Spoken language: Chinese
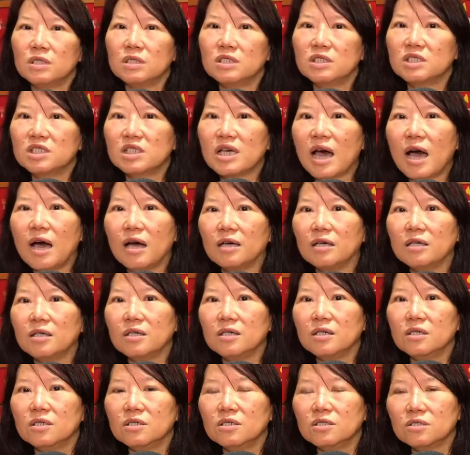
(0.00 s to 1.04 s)
姜、
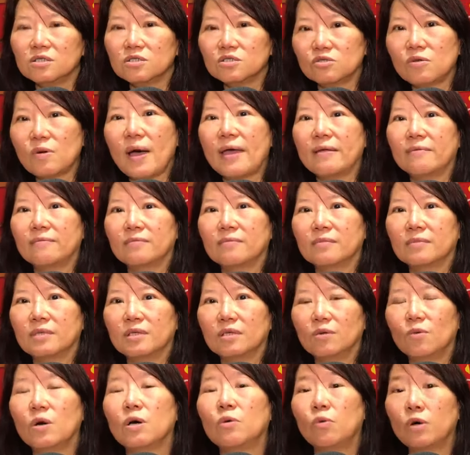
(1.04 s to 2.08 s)
蒜。
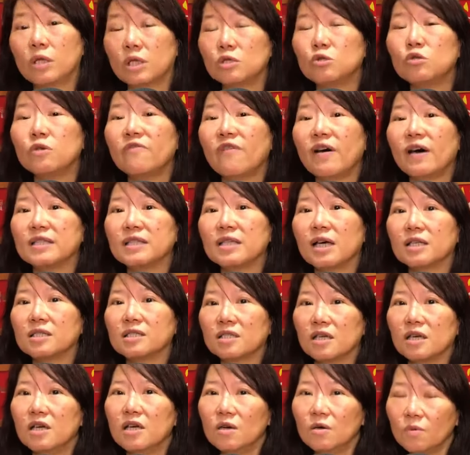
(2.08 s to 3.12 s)
我我的做法这样
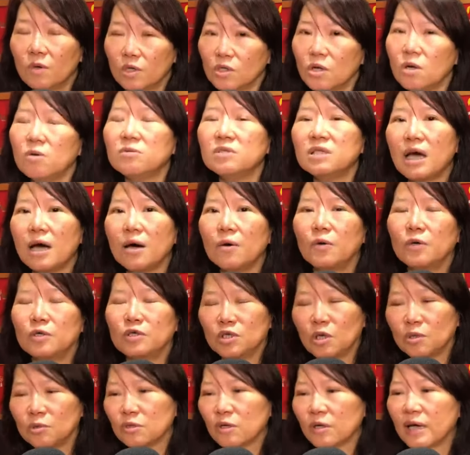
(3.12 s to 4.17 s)
子，我通常我
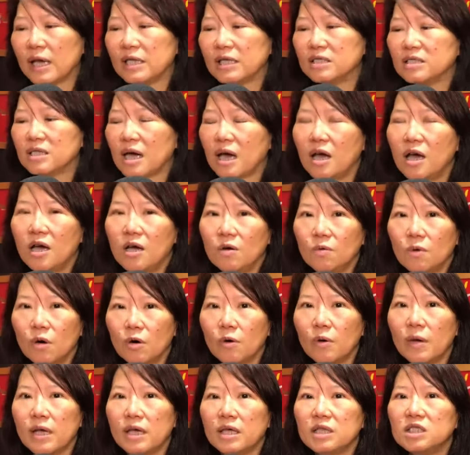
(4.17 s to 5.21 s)
从头开始讲，我
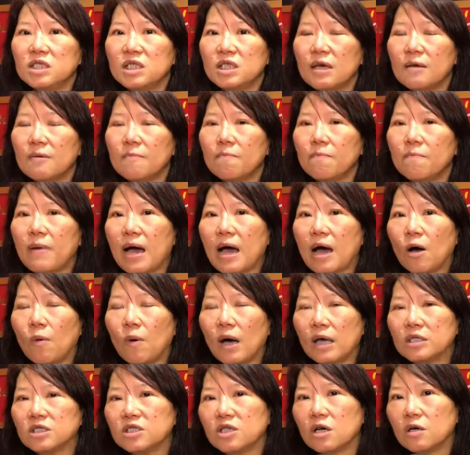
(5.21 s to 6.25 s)
会先把
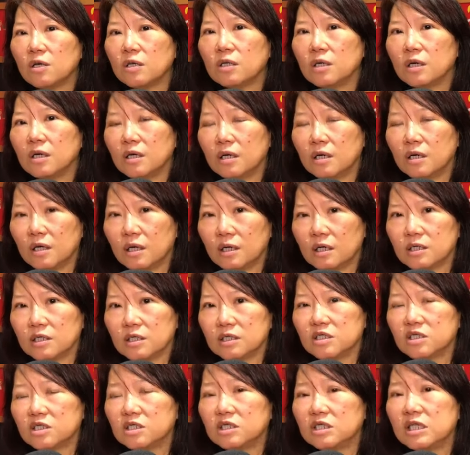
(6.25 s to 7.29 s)
花椒呃
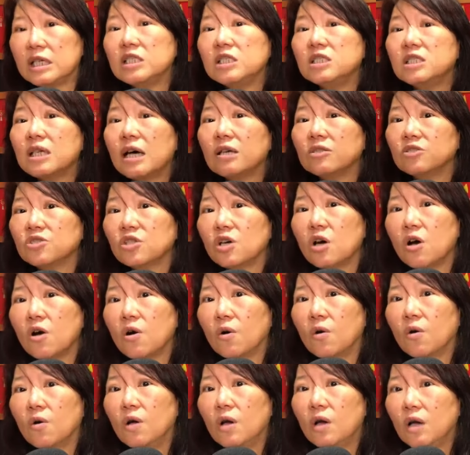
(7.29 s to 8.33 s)
煎香之
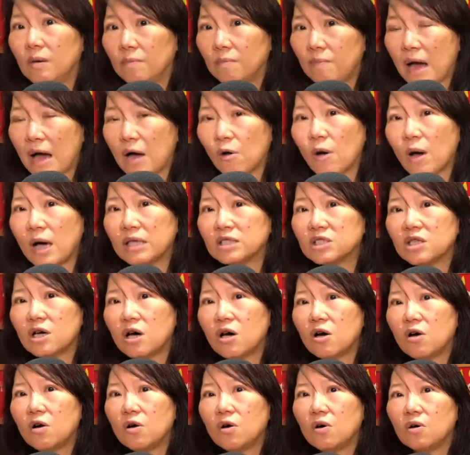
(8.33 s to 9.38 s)
后，把花
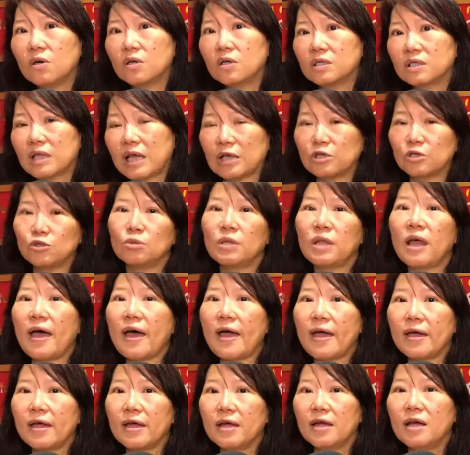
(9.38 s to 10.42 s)
椒拿出
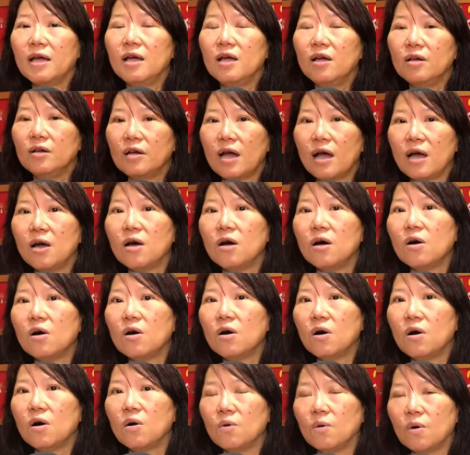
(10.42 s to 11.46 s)
来，然
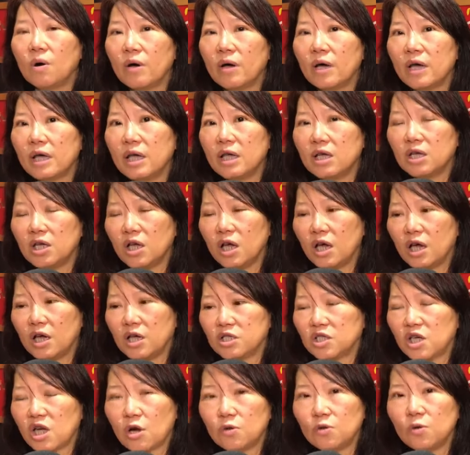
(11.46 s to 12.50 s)
后我会呃
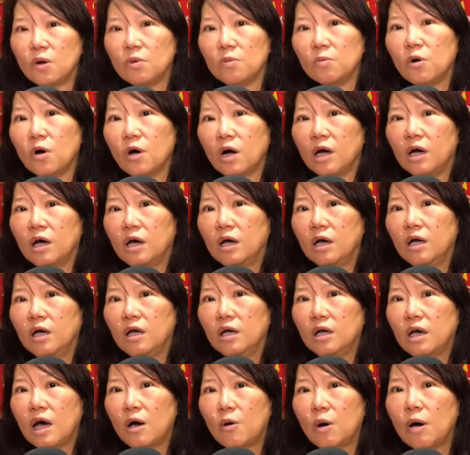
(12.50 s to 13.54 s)
炒肉还
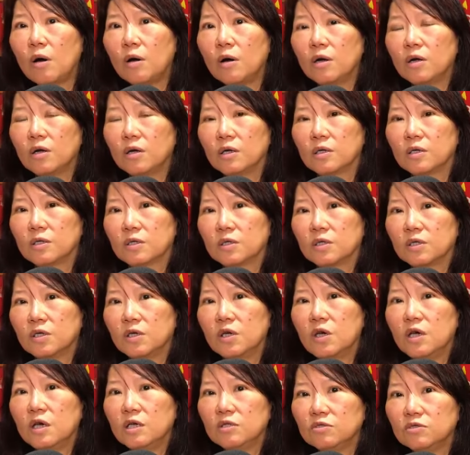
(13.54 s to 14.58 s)
它花椒油
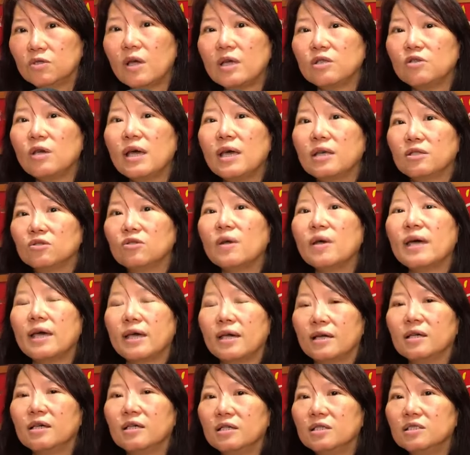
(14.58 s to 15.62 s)
啦，就自己先炼
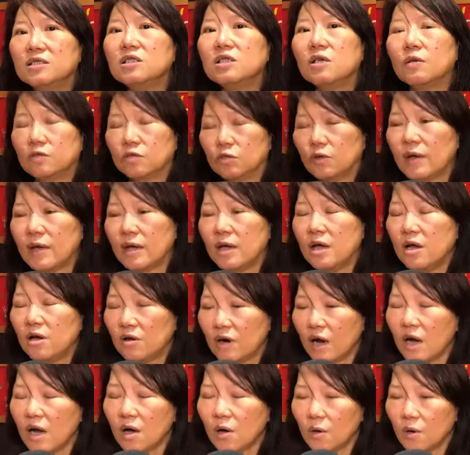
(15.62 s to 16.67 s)
一个花椒油，对，
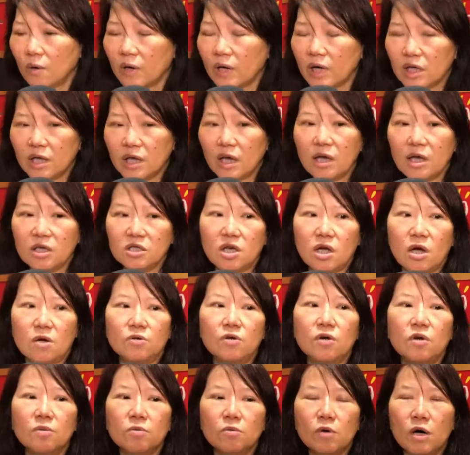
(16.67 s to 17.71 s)
然后我会呃炒
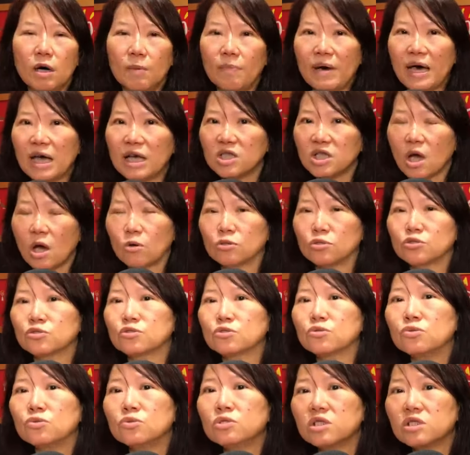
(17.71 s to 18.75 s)
肉末，把它炒
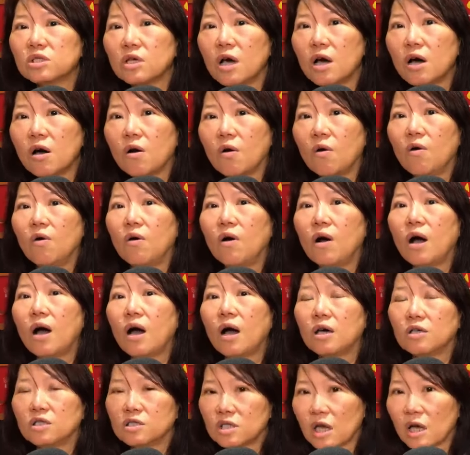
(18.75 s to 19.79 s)
酥之后
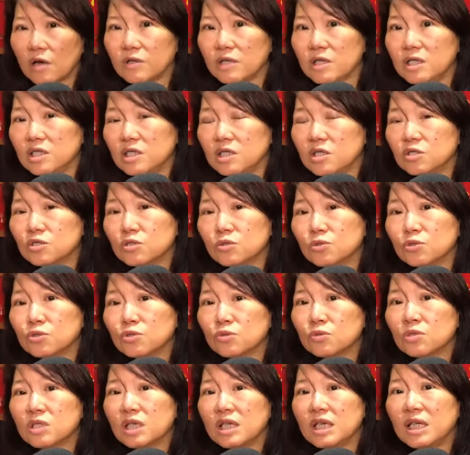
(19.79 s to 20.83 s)
啊，炒的已经酥
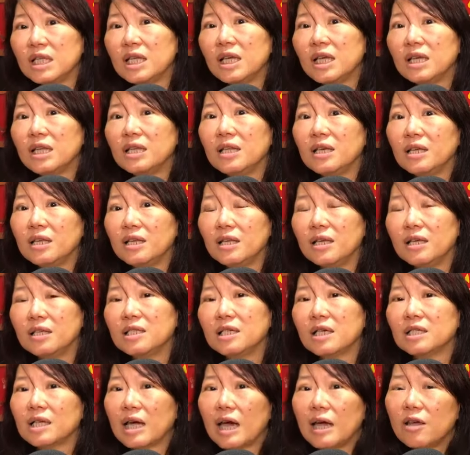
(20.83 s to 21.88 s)
酥的，一粒一粒一粒，这
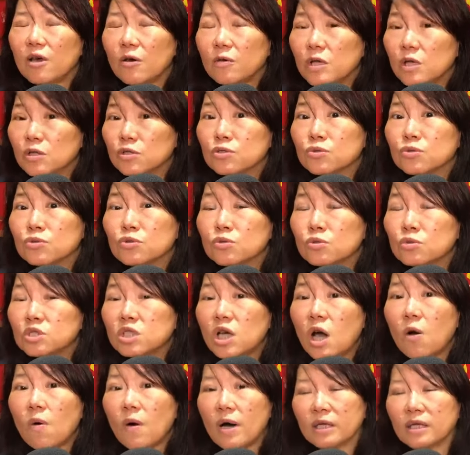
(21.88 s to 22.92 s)
样看有点酥酥
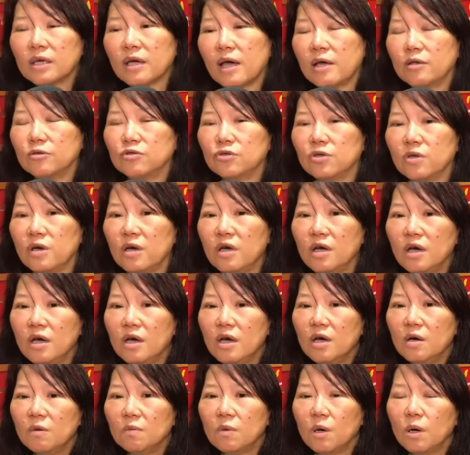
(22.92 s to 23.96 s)
焦黄的感觉，
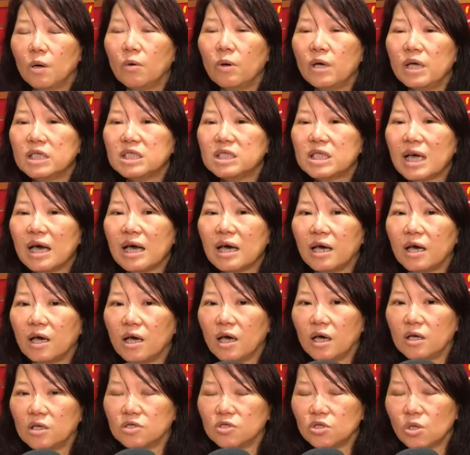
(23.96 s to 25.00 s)
我会下
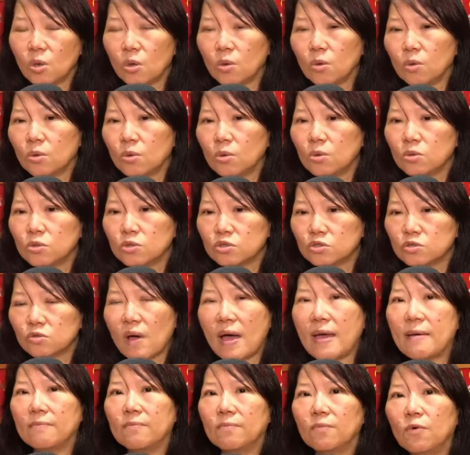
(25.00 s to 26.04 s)
呃葱
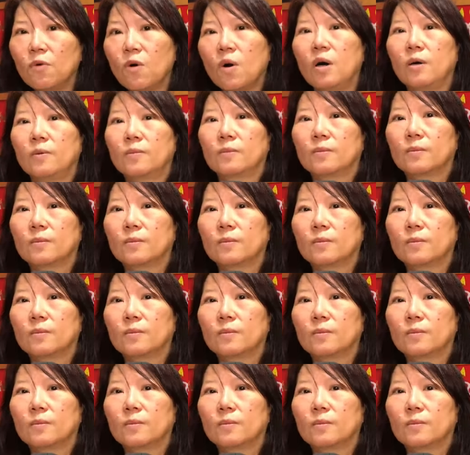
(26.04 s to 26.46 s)
蒜末